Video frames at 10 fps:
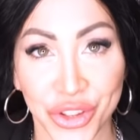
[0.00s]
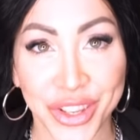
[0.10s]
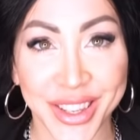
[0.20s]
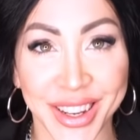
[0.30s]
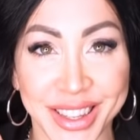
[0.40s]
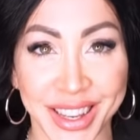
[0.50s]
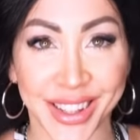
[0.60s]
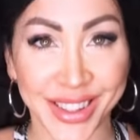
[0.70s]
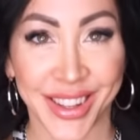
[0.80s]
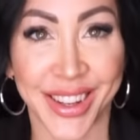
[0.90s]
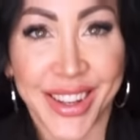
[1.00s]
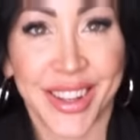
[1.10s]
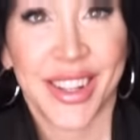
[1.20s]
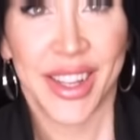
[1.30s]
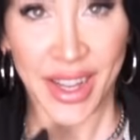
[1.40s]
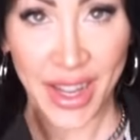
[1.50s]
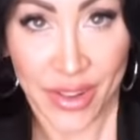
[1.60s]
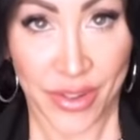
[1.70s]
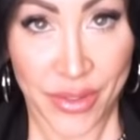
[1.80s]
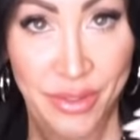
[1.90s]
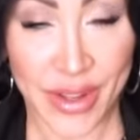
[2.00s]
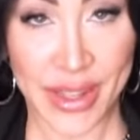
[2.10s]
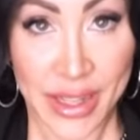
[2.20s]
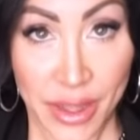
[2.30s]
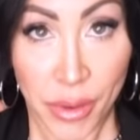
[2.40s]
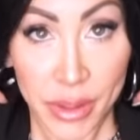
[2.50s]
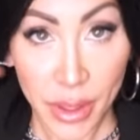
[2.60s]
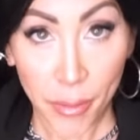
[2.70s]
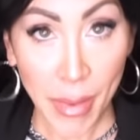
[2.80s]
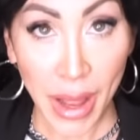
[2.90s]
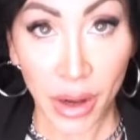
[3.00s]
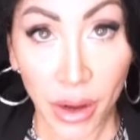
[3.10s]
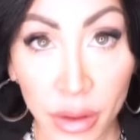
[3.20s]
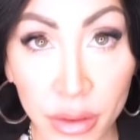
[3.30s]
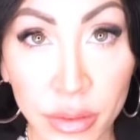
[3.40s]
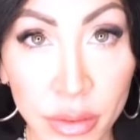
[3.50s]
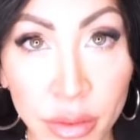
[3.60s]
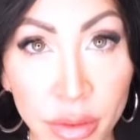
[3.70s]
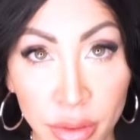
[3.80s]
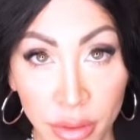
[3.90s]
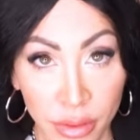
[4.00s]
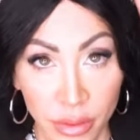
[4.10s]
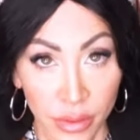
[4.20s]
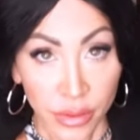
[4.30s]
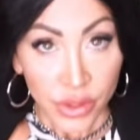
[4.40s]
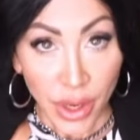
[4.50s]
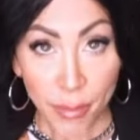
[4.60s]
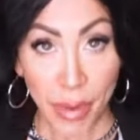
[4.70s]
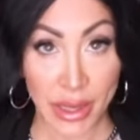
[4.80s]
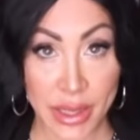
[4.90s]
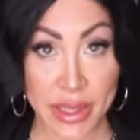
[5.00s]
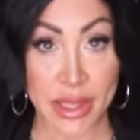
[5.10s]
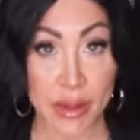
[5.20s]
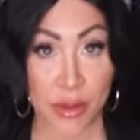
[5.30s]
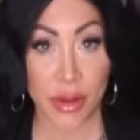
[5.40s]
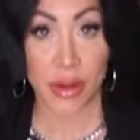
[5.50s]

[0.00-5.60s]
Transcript: scherzo allora guardate quanto è bello cioè è bellissimo